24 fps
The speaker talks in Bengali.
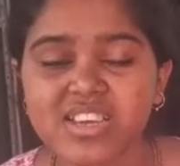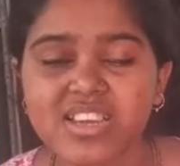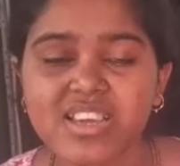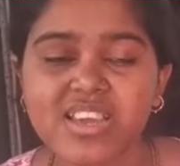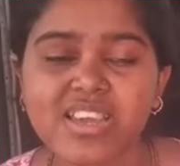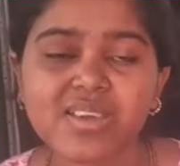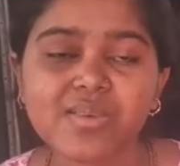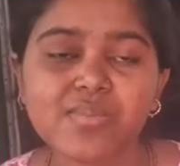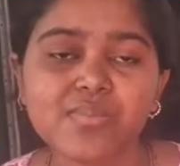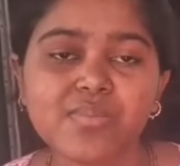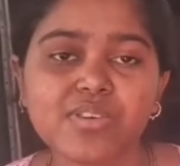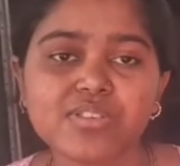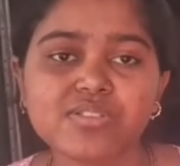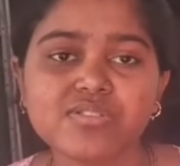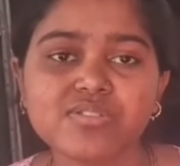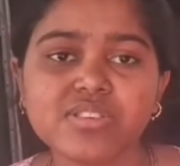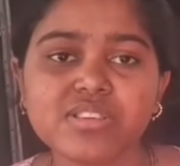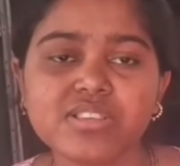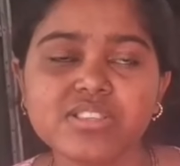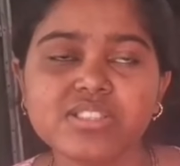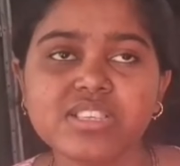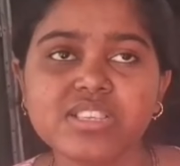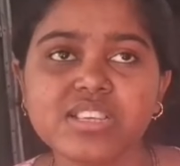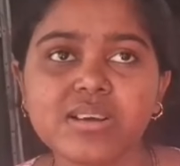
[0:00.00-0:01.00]
থেকে
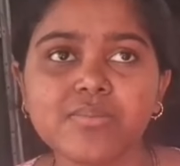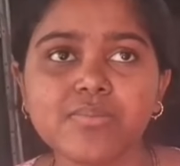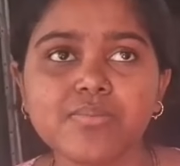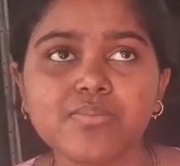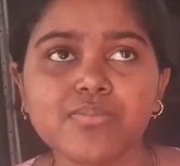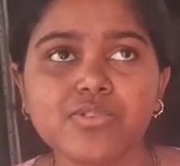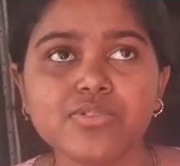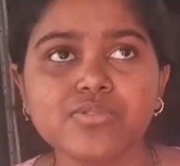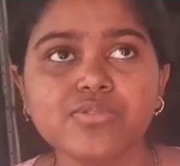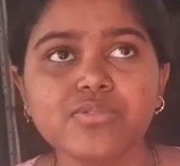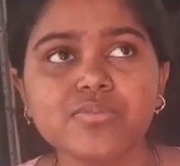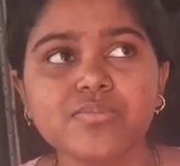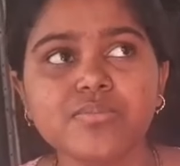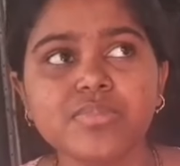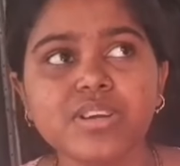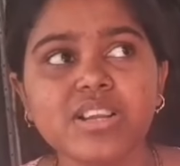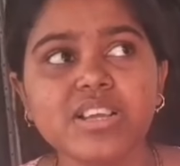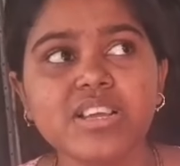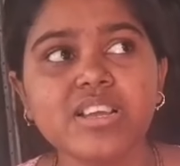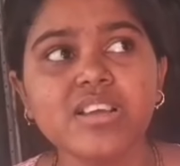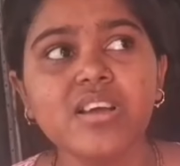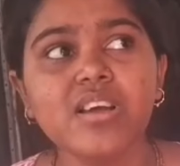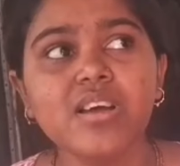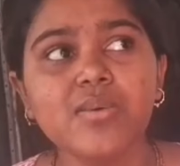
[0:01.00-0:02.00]
এবছরে যেটা
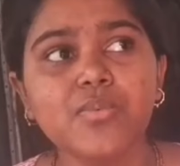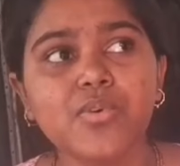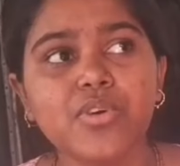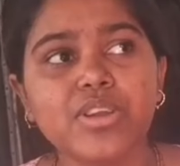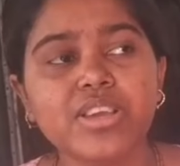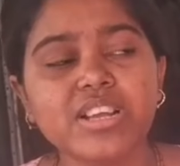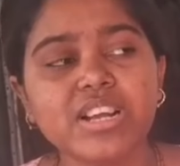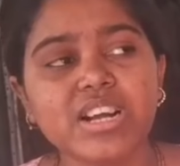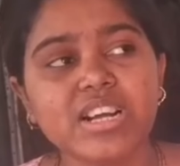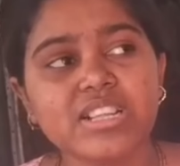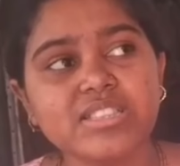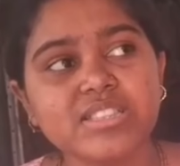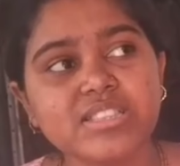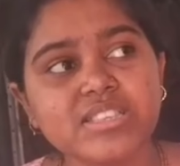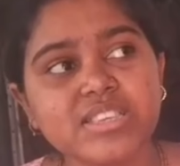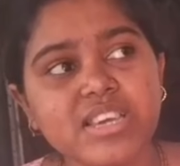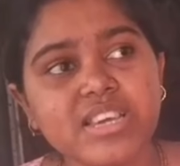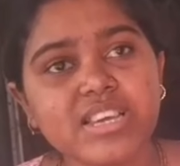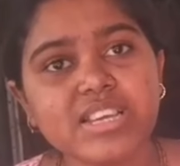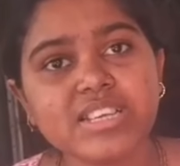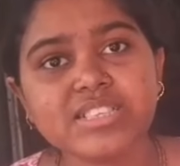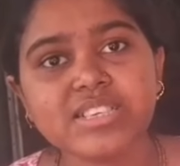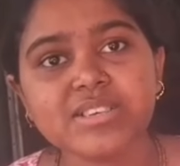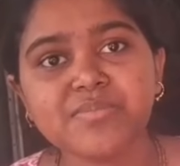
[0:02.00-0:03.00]
প্রথমবারে পরীক্ষা
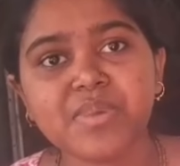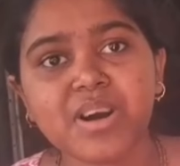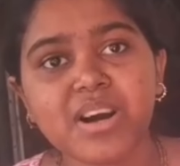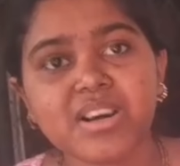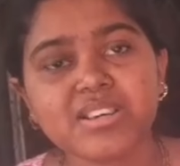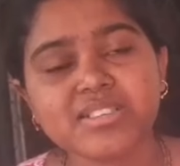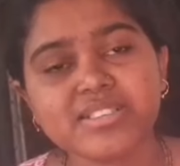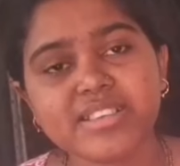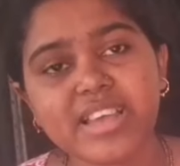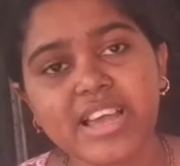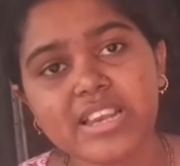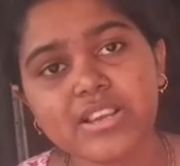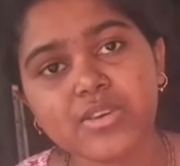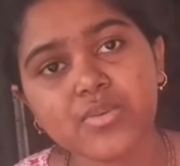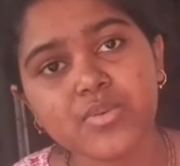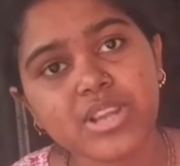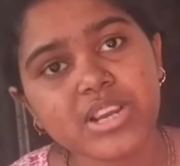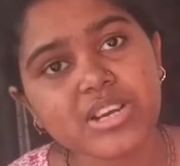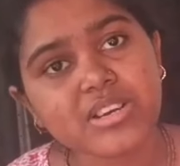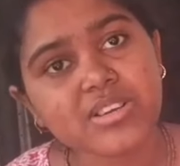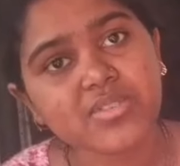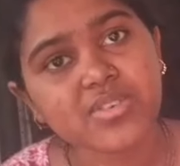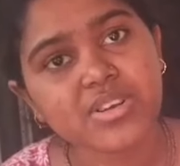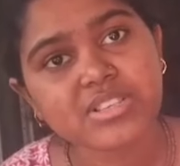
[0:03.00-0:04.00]
দিয়ে এসে মার্কস
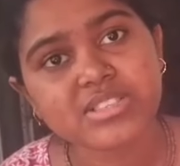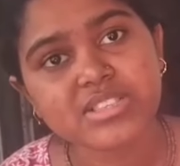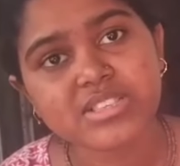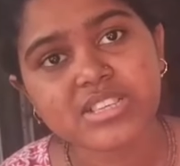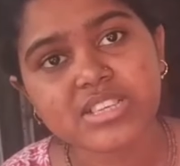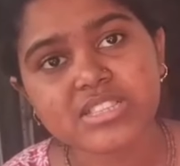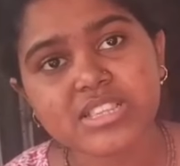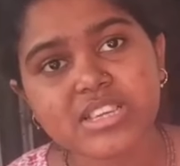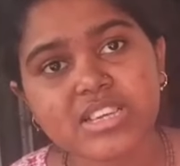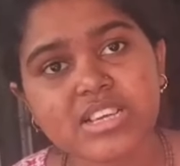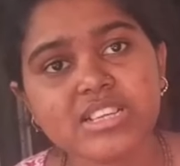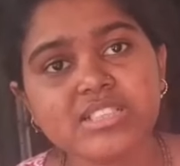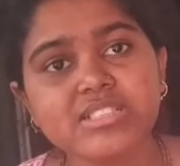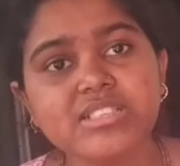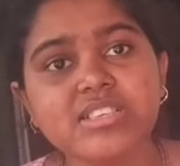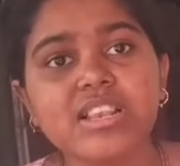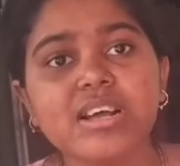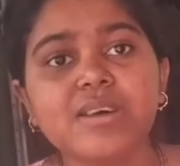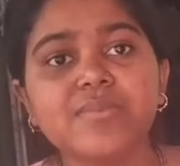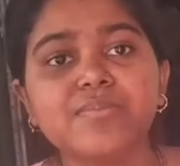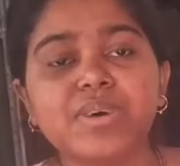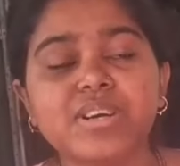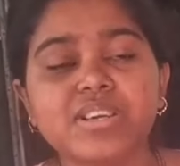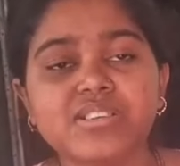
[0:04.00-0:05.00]
ক্যালকুলেট করে যেটা
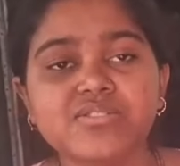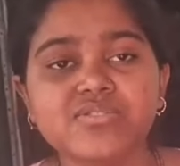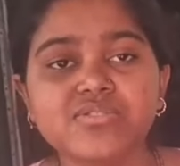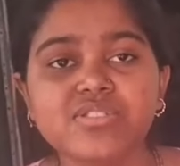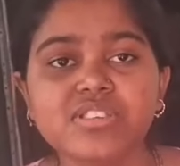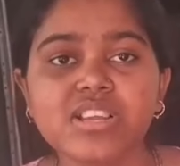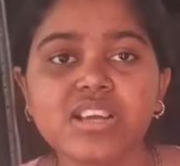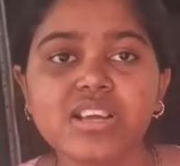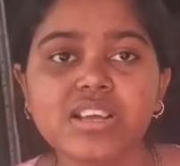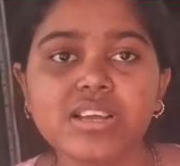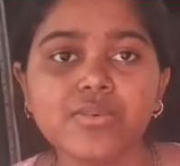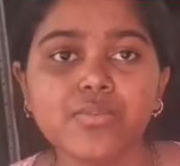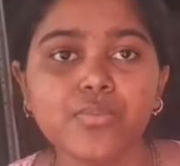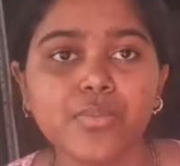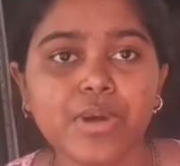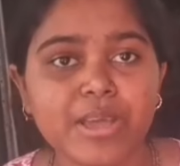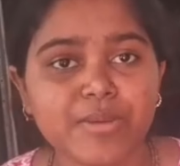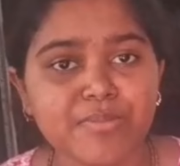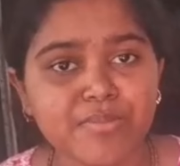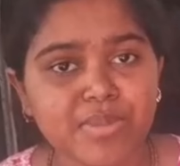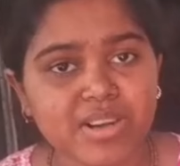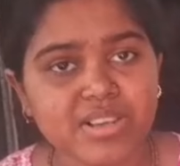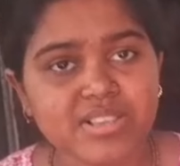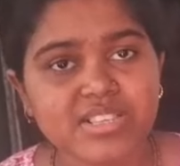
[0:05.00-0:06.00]
দেখেছিলাম বা কিছুদিন আগে
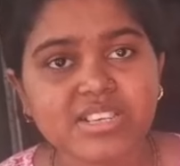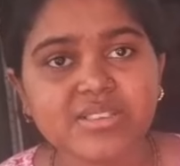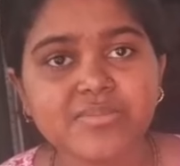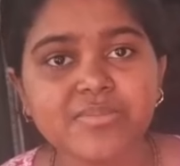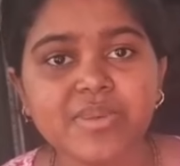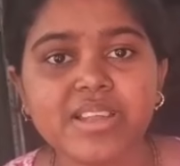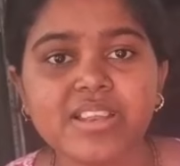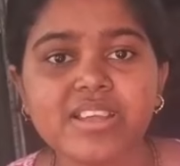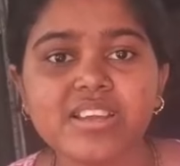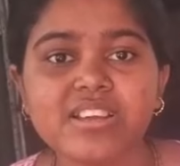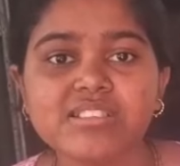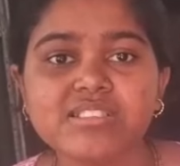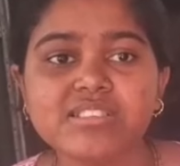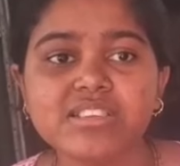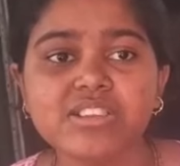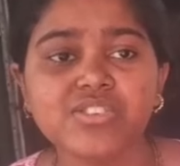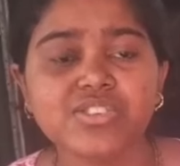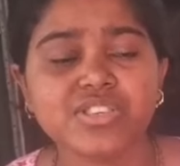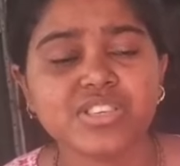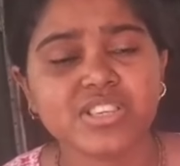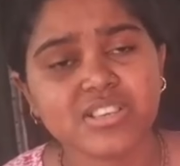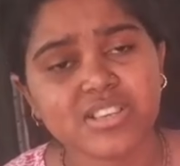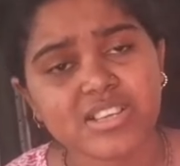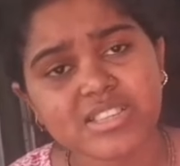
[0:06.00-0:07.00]
ওয়েমার্কশিট বেরিয়েছিল
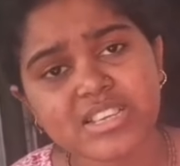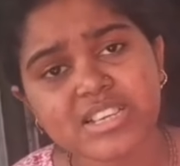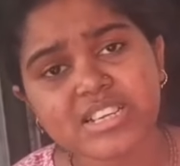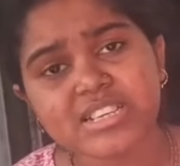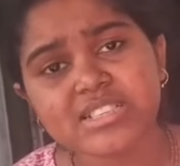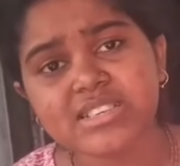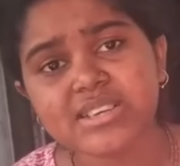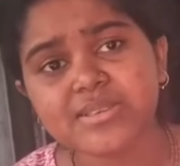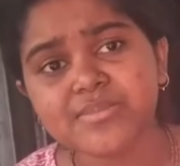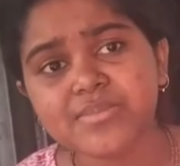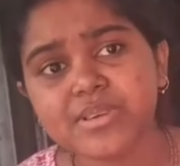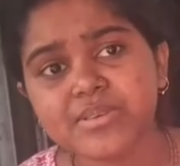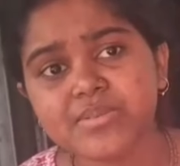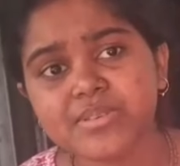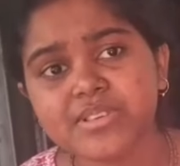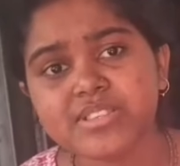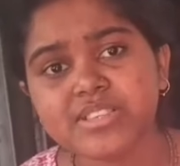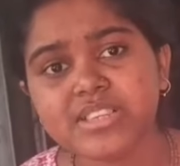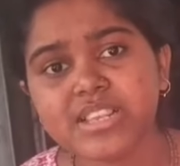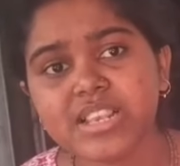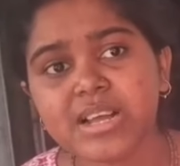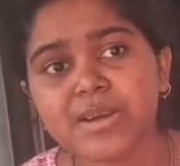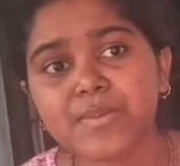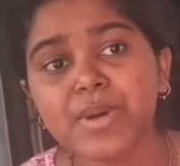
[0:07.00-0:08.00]
সেটা দেখে যা
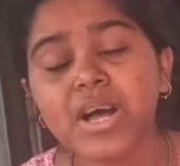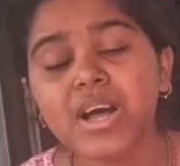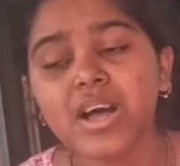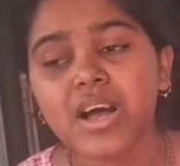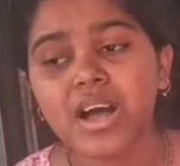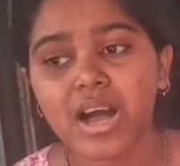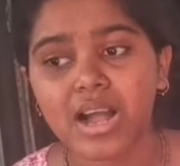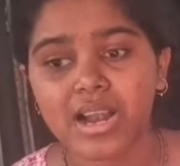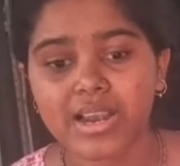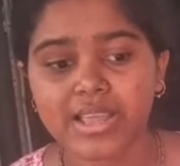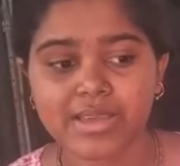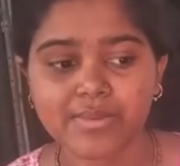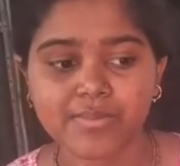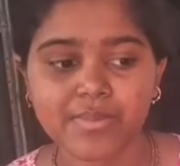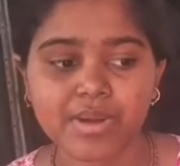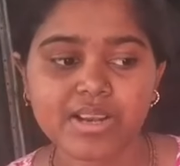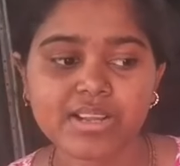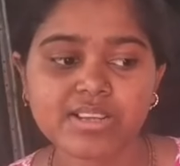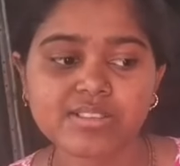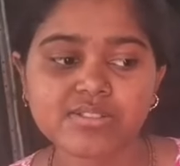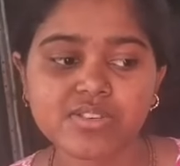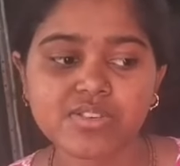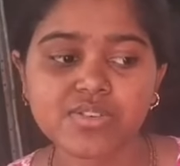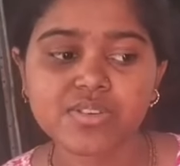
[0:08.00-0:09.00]
ভেবেছিলাম আর
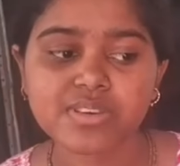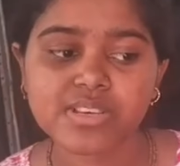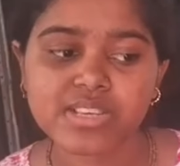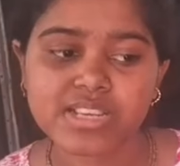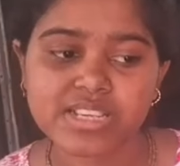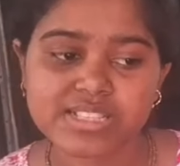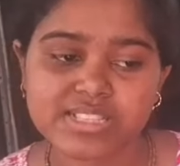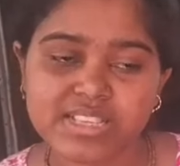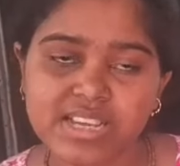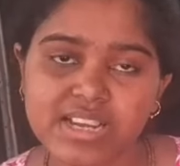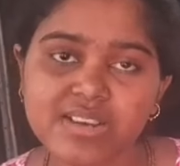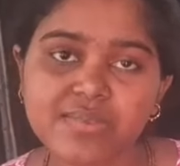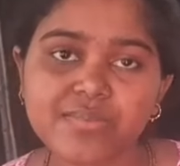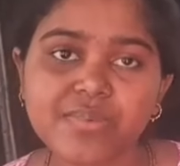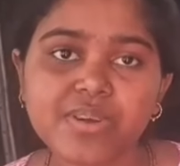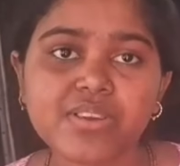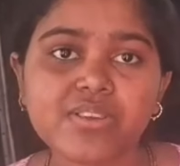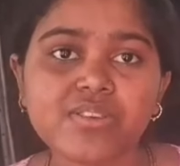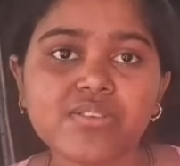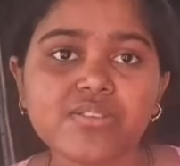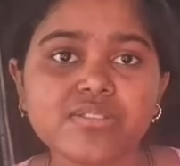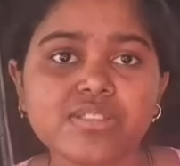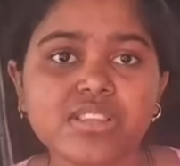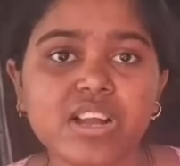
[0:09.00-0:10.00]
এবারে যখন রেজাল্ট
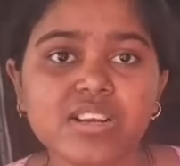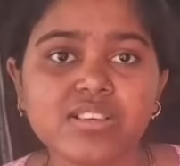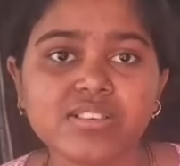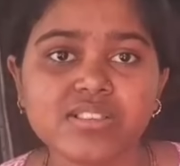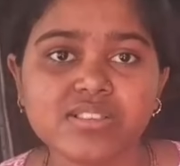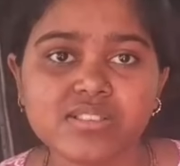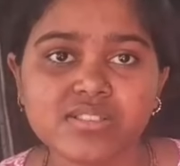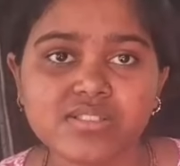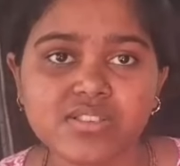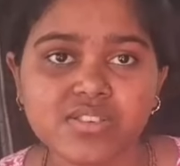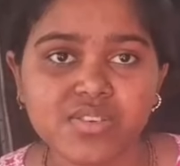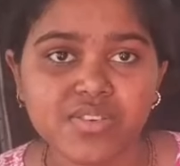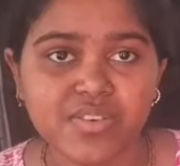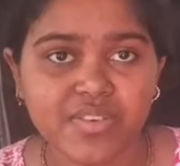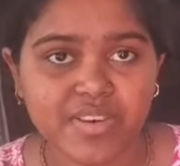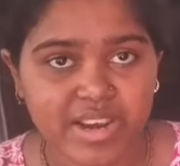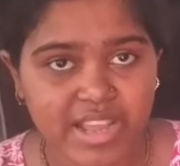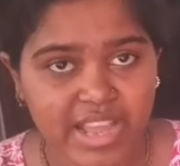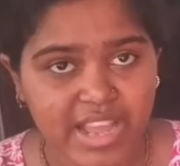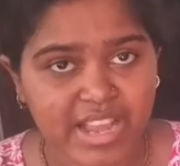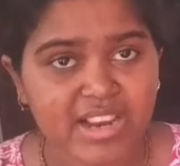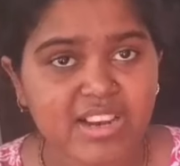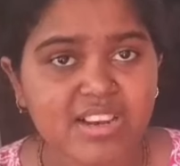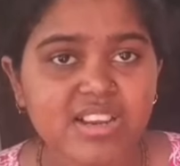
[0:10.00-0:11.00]
বেরোলো তার সাথে যখন
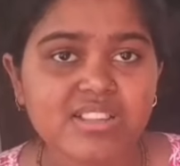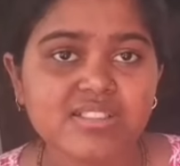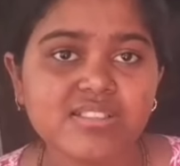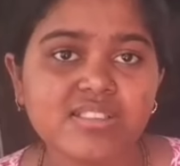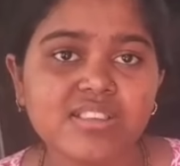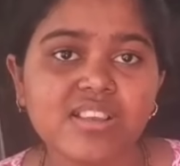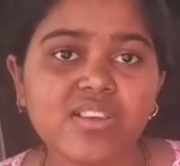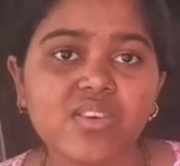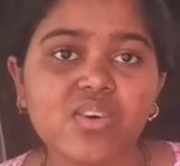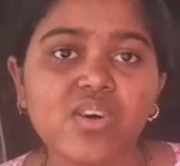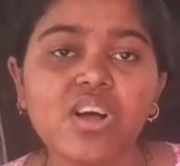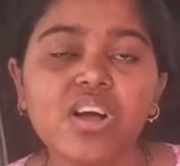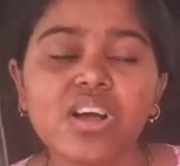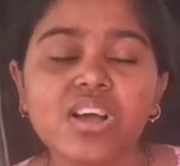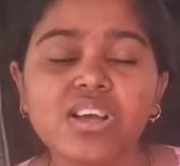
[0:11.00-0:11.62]
র্যাঙ্কটা দিল